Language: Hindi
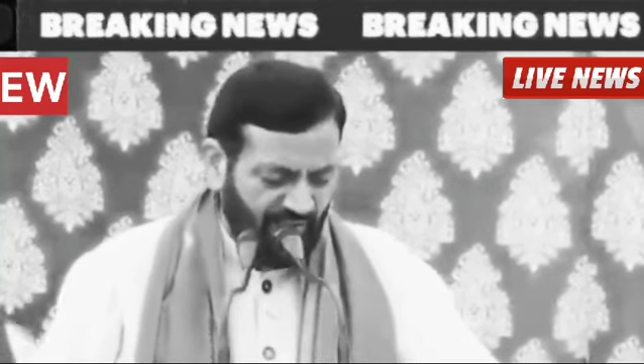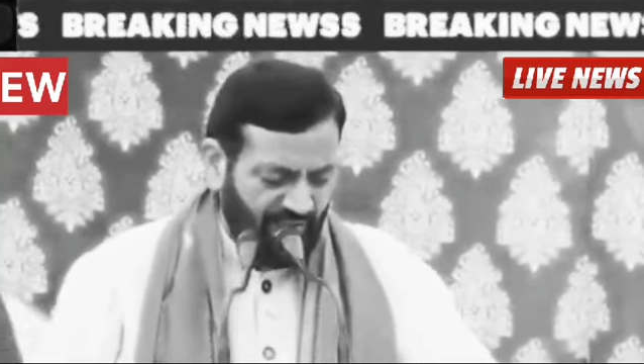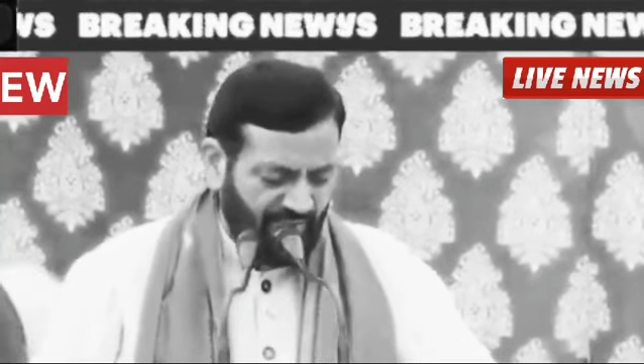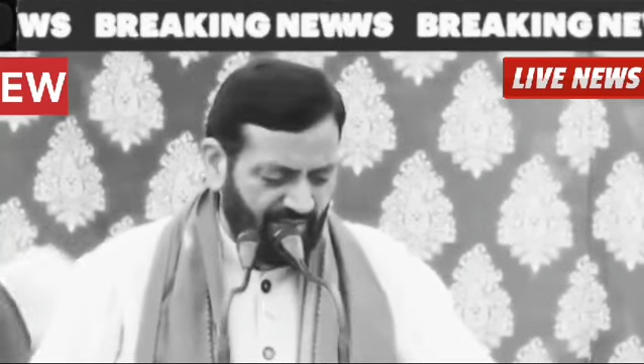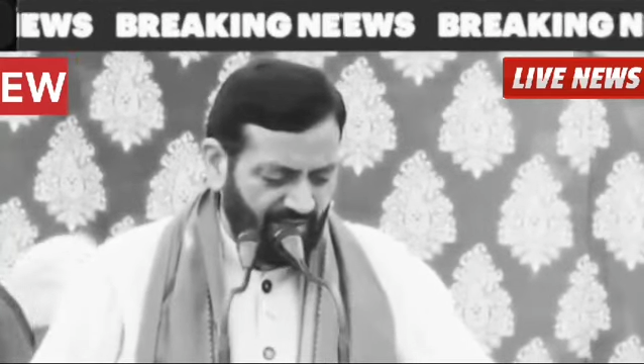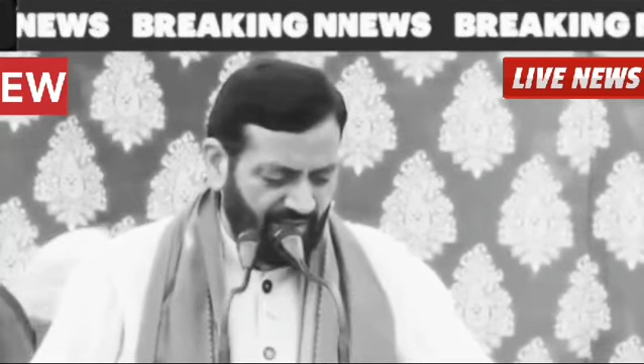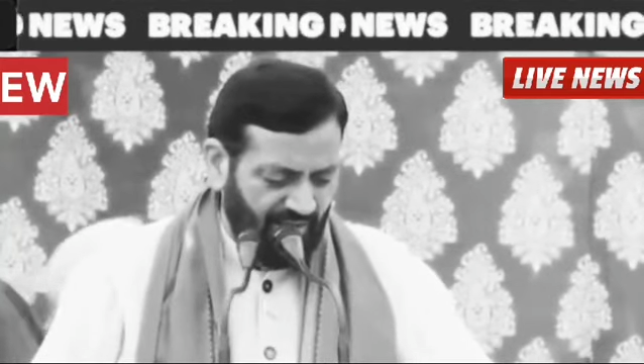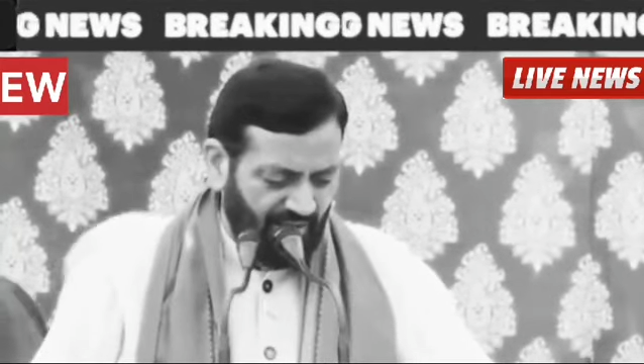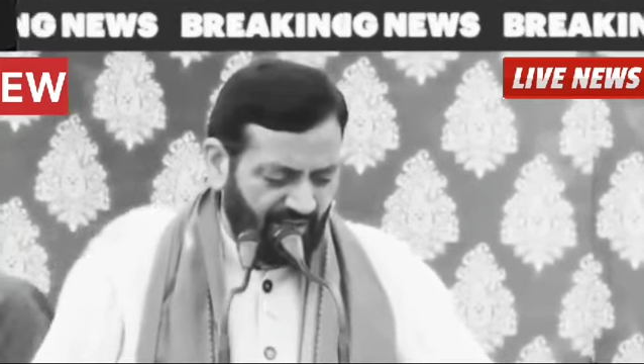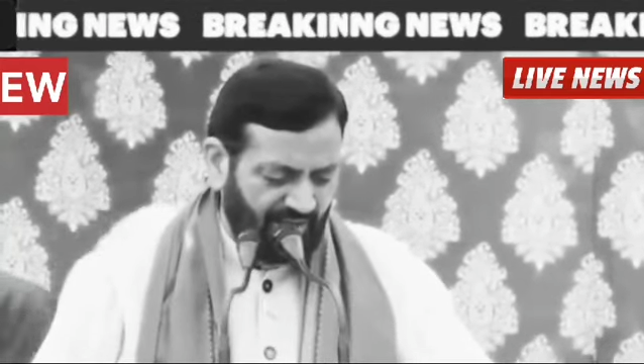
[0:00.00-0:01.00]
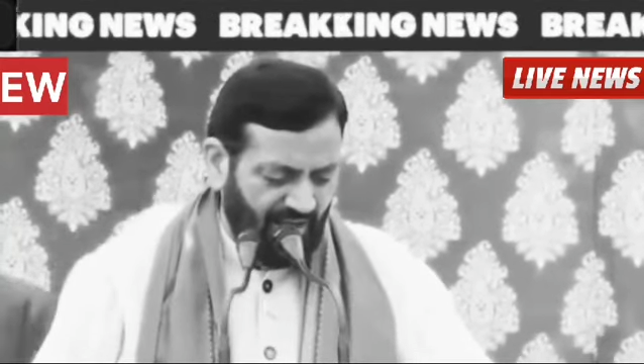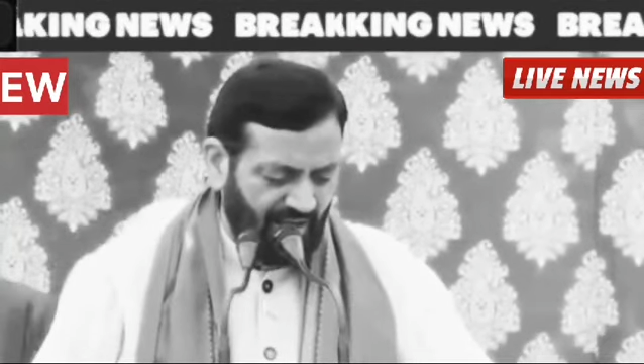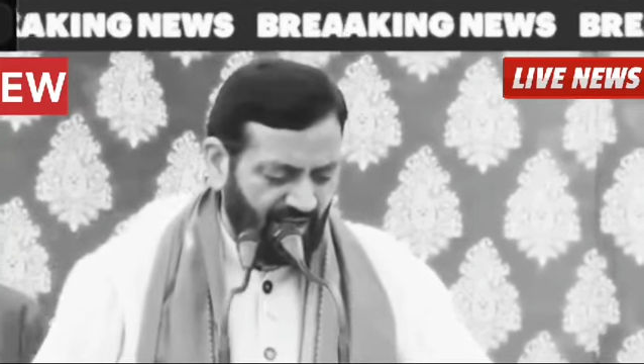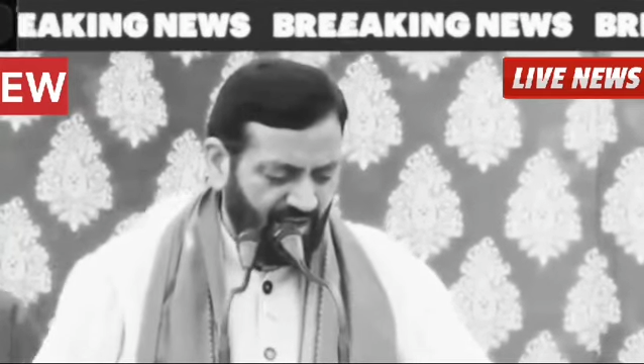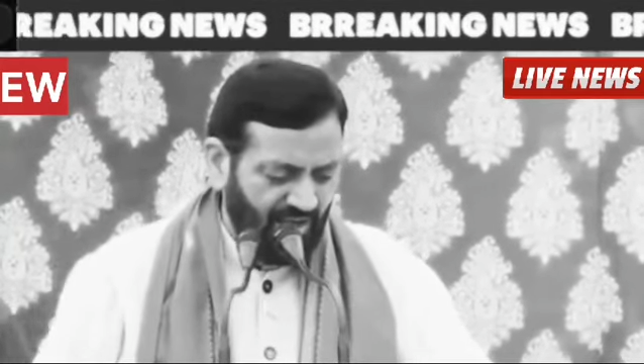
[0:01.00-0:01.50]
हम
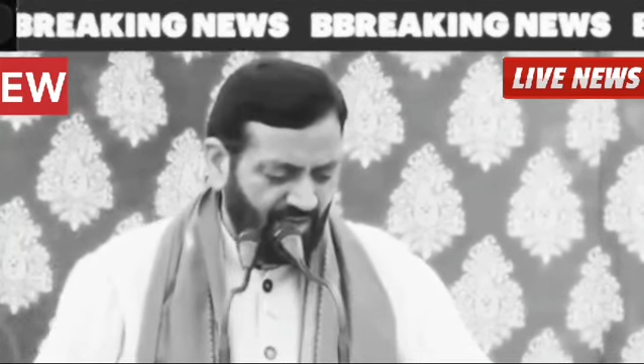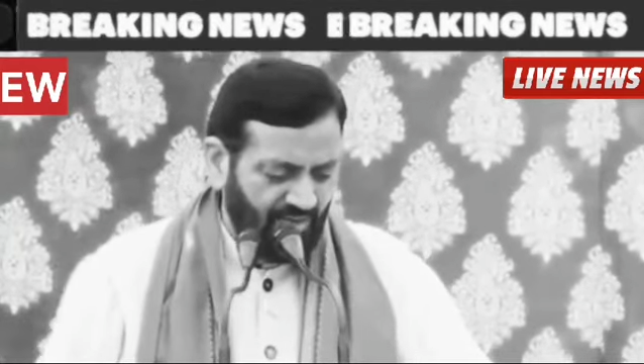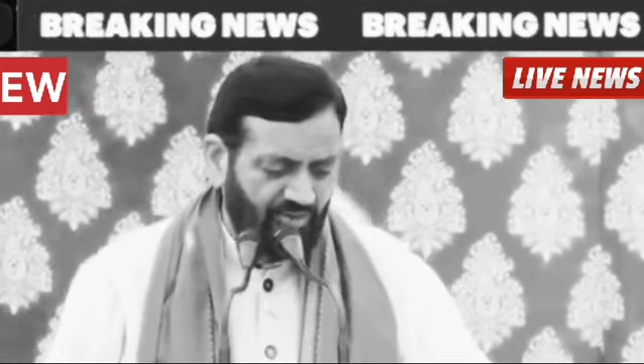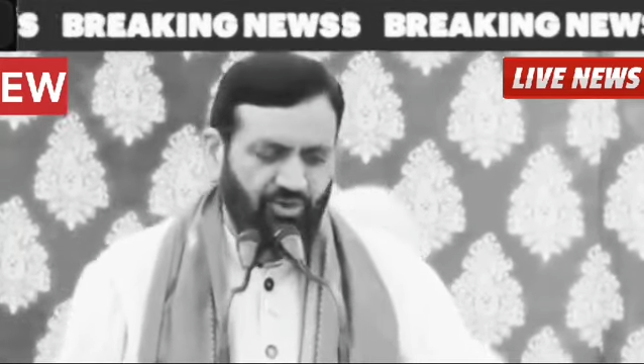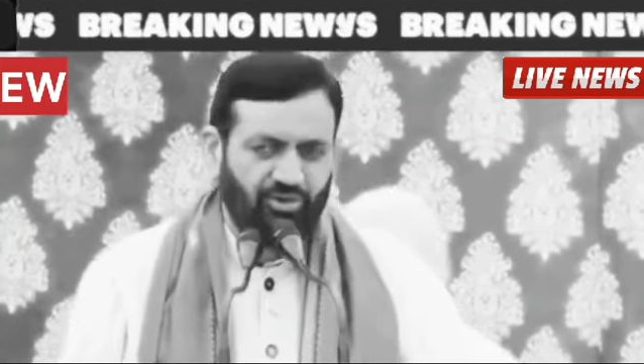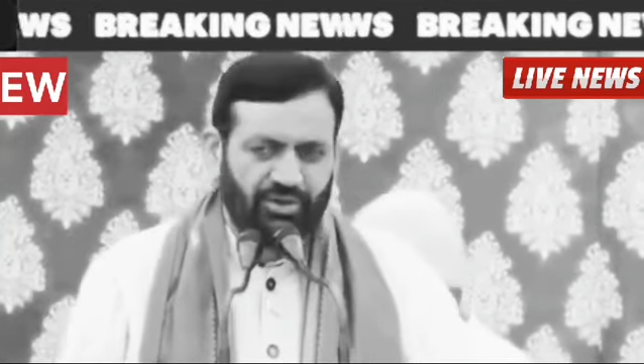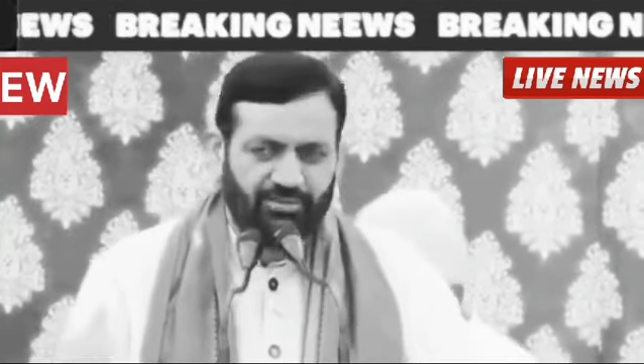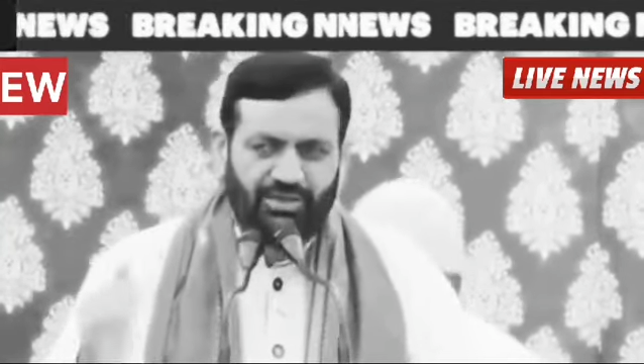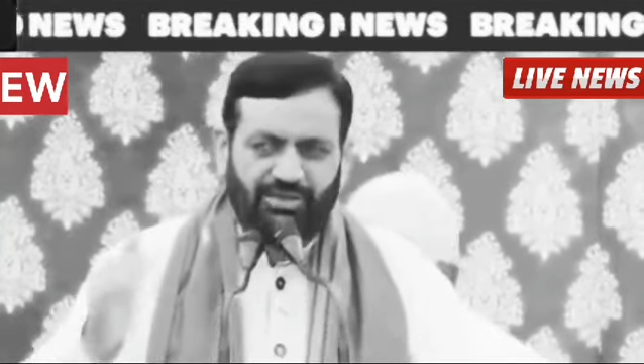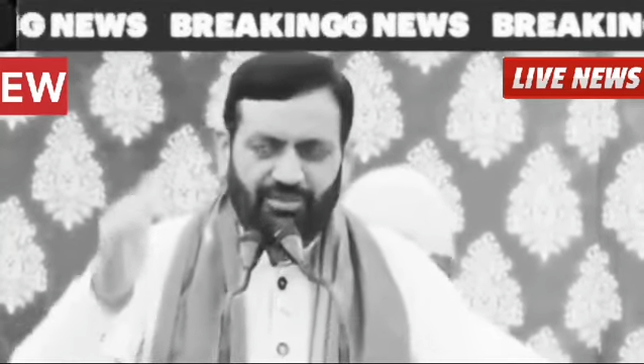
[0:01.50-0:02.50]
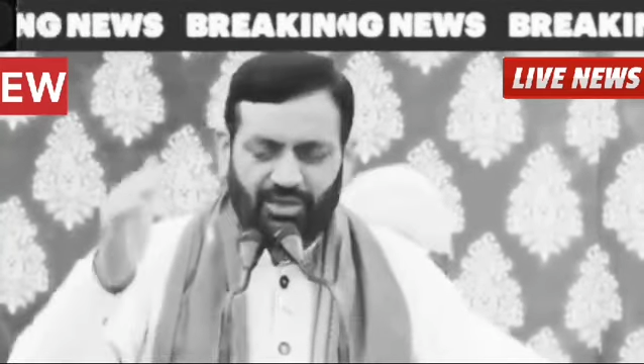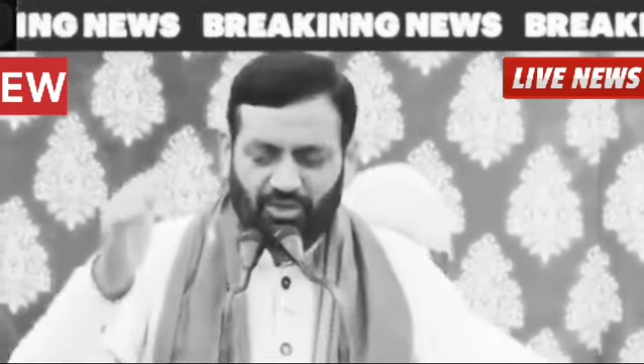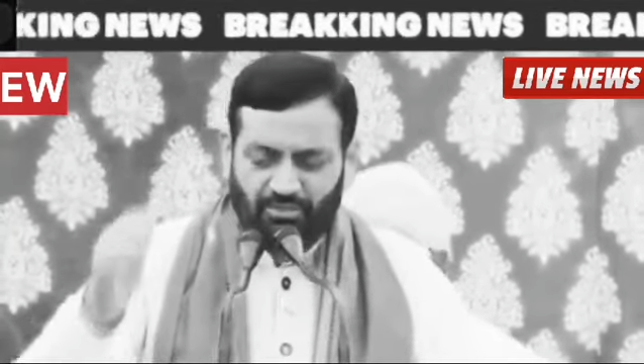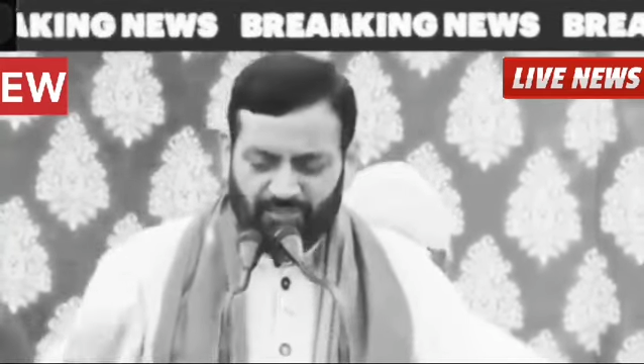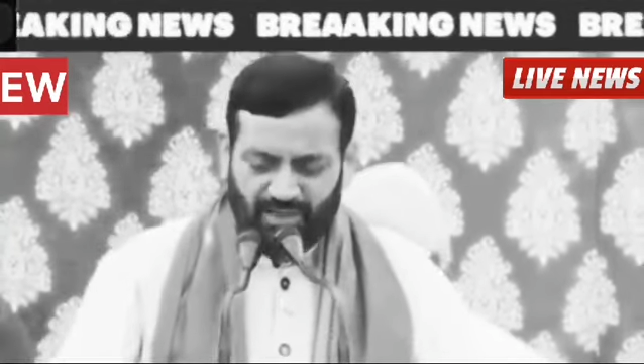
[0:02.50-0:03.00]
लगातार उसको समय समय
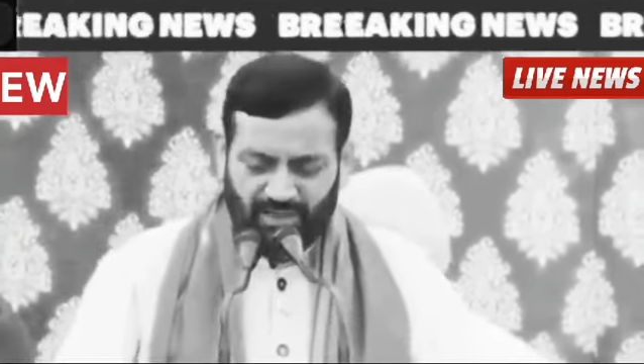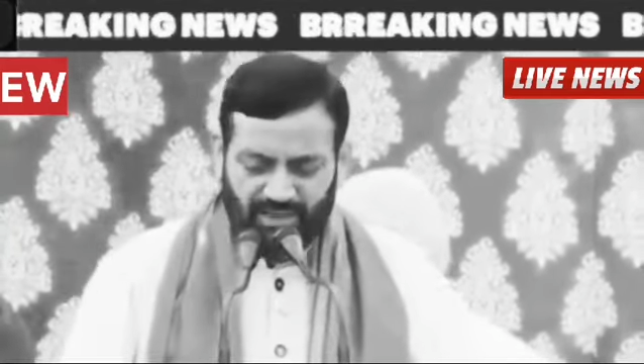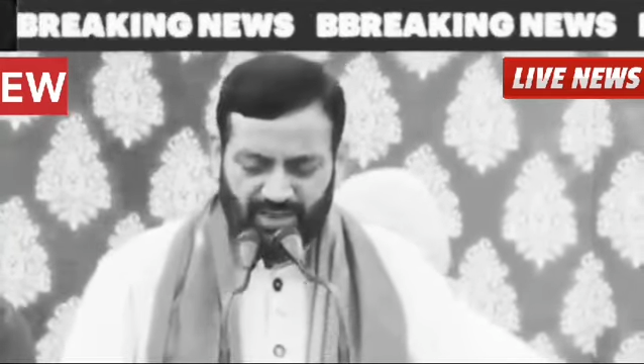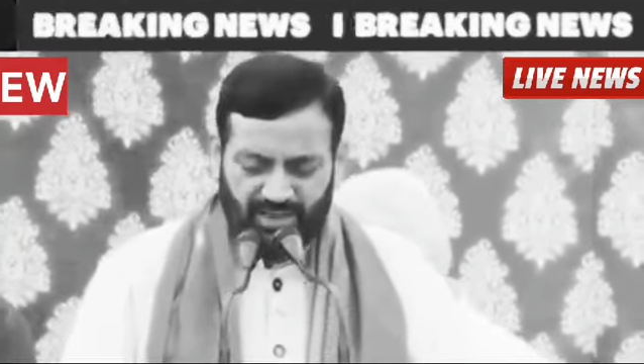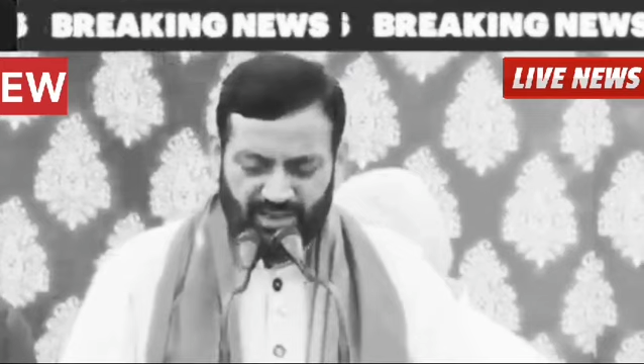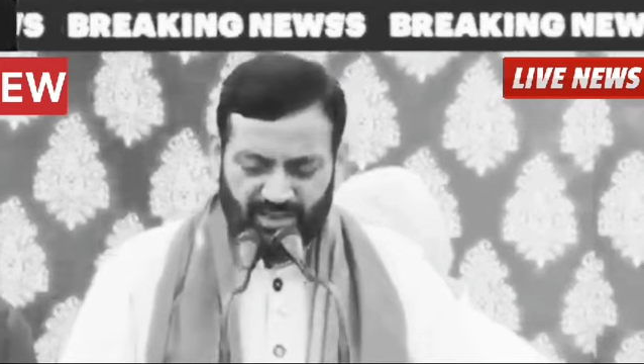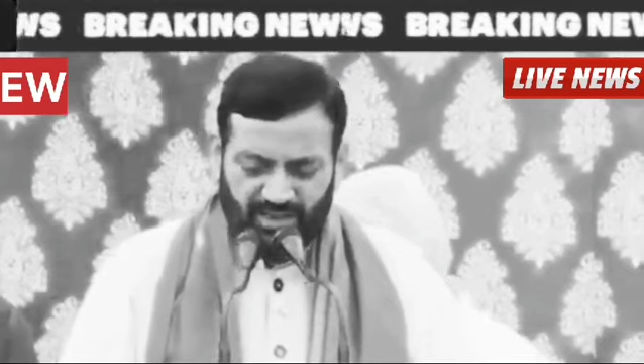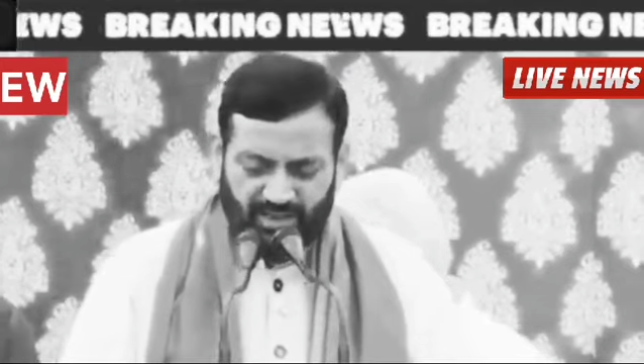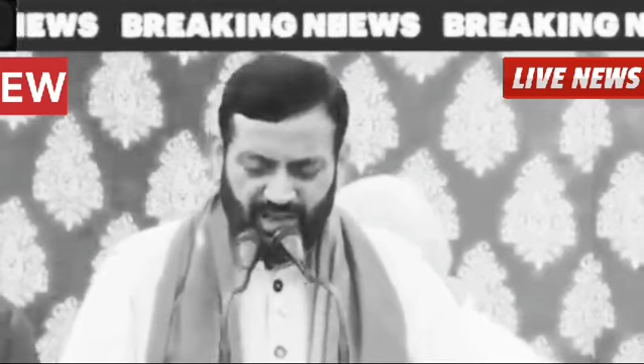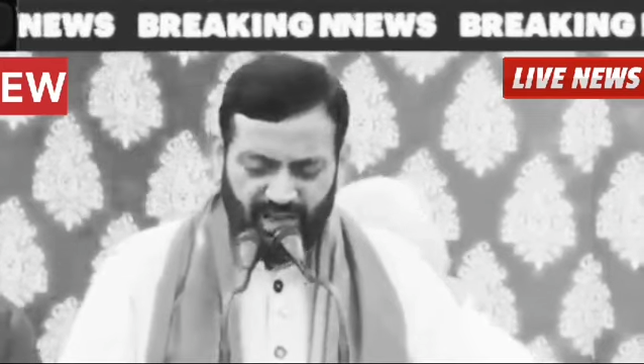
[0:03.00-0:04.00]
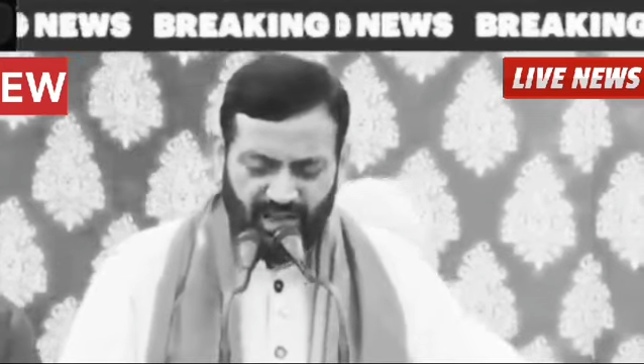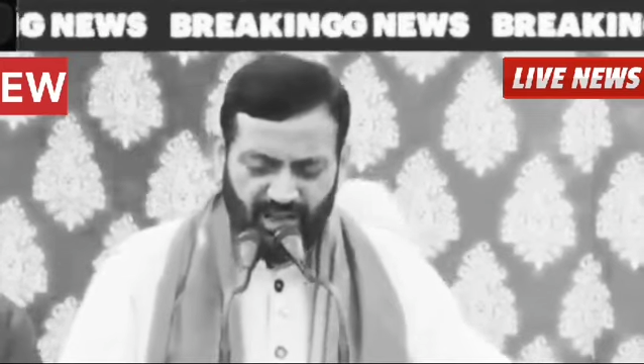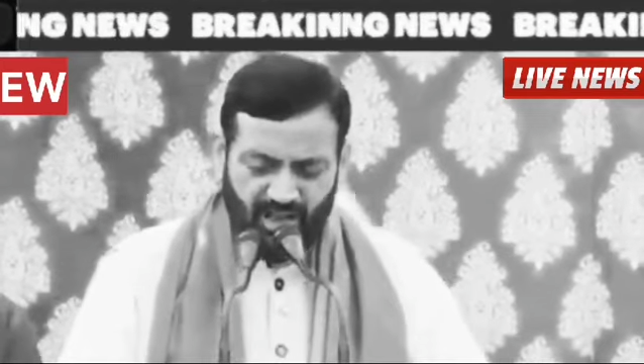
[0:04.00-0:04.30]
के ऊपर निर्णय लेकर के